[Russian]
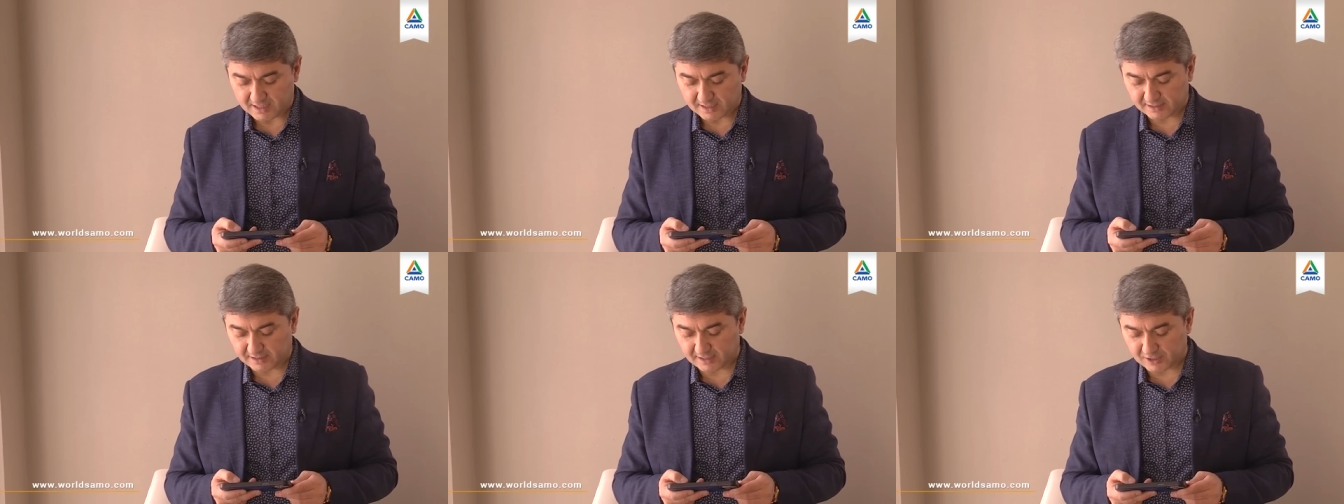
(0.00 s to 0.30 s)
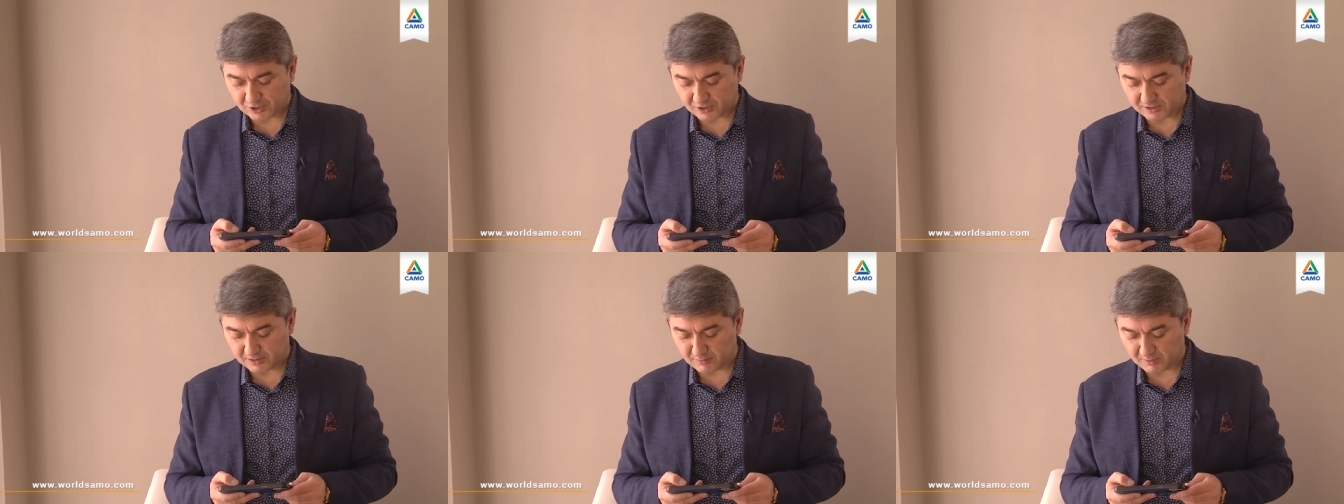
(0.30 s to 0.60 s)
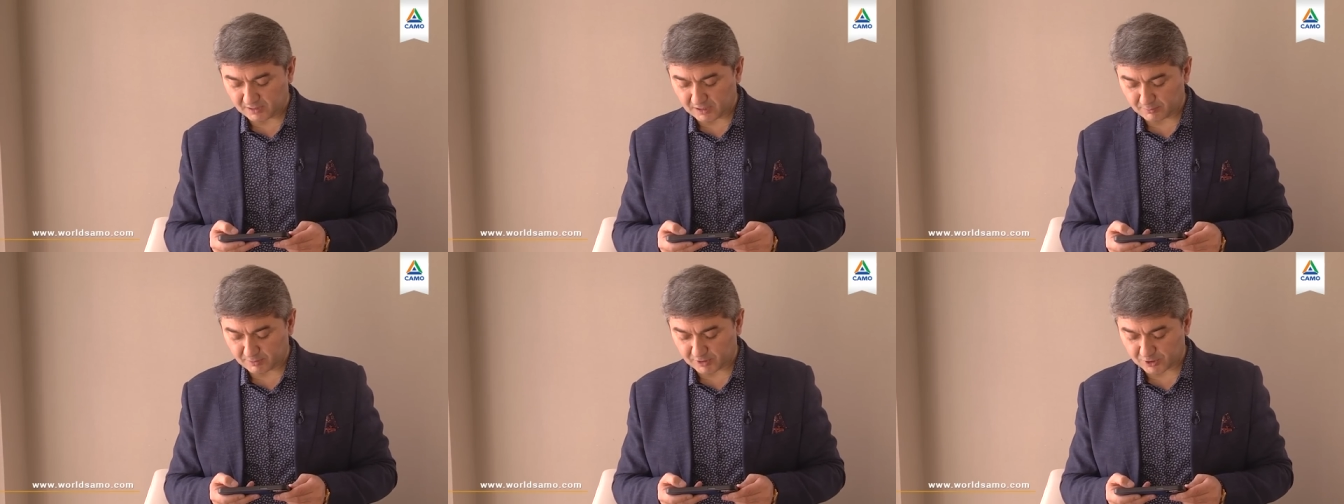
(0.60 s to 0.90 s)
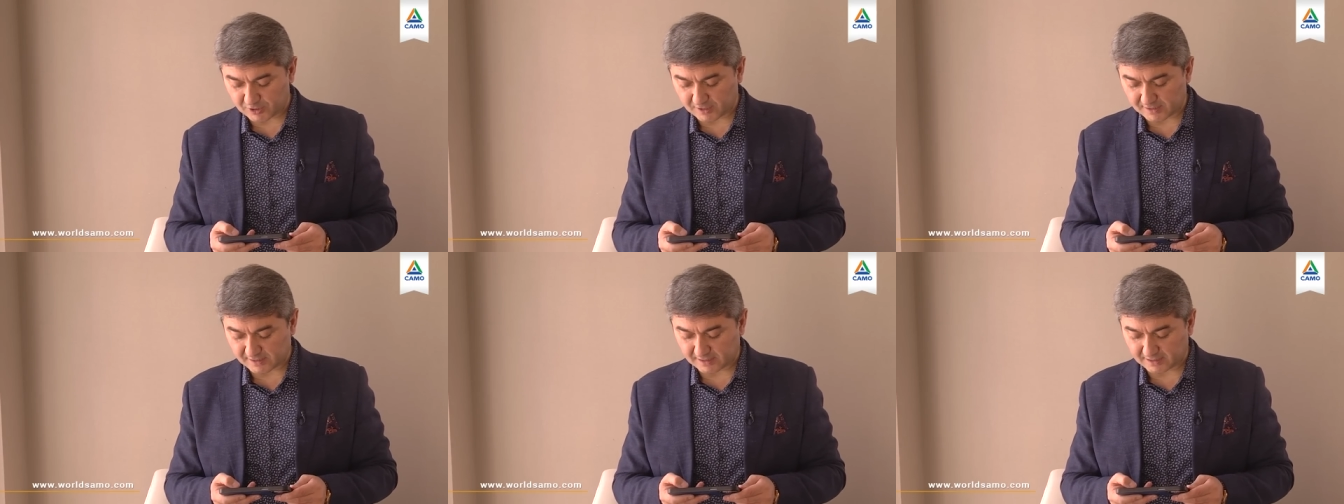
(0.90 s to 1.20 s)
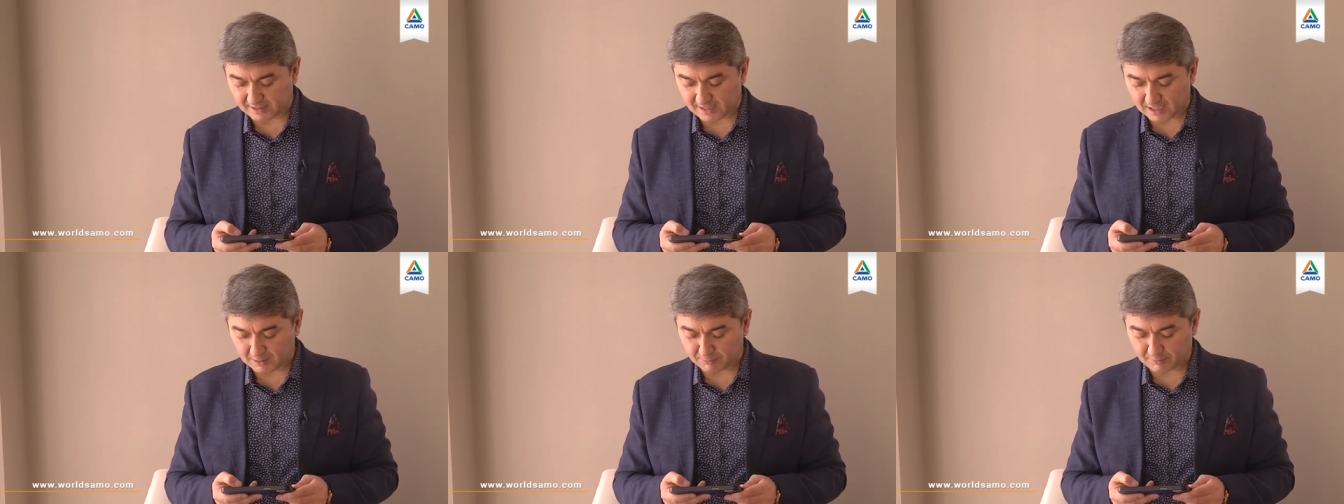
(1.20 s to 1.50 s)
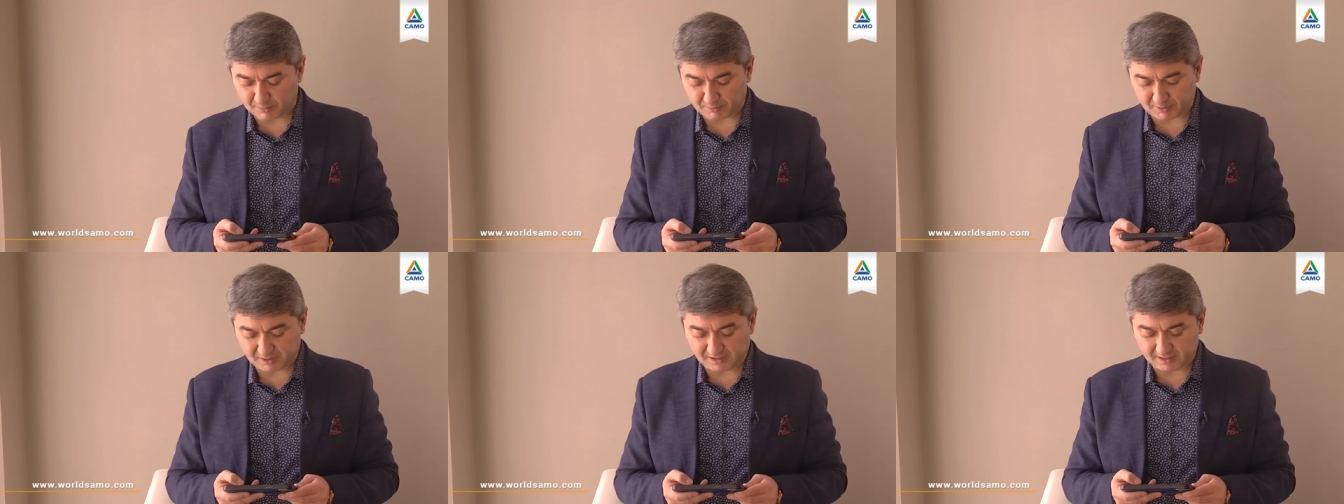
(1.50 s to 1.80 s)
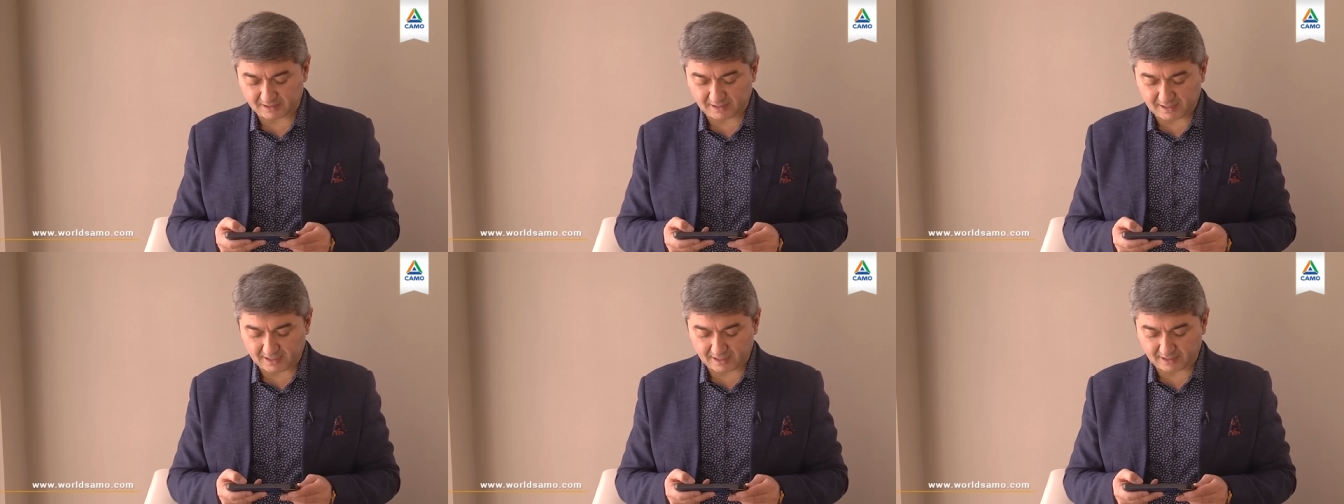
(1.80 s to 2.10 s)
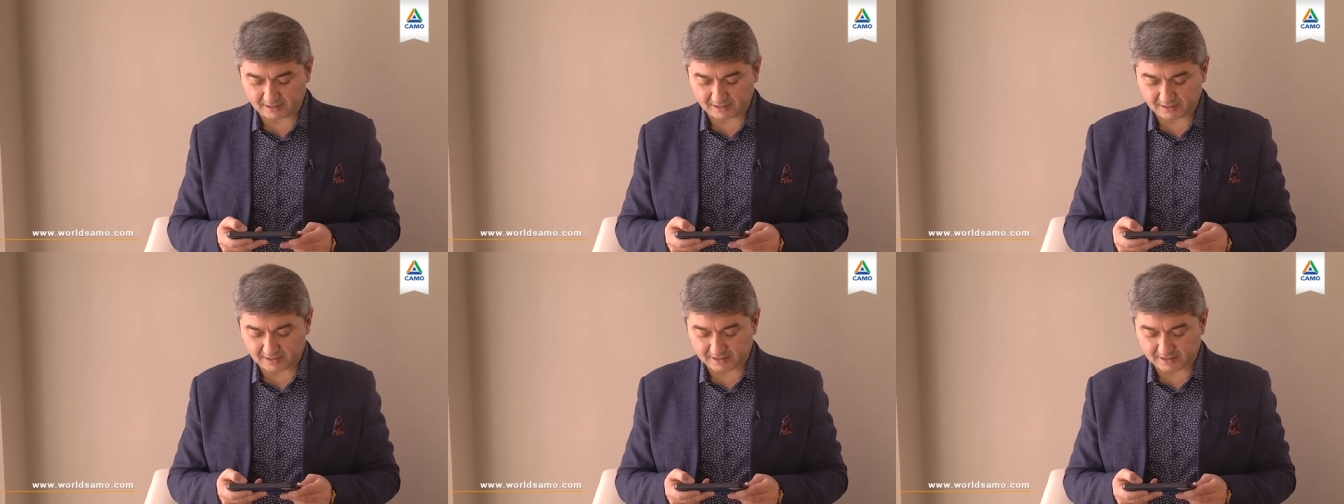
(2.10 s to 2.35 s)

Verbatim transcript: Скажите мне, пожалуйста, как победить лень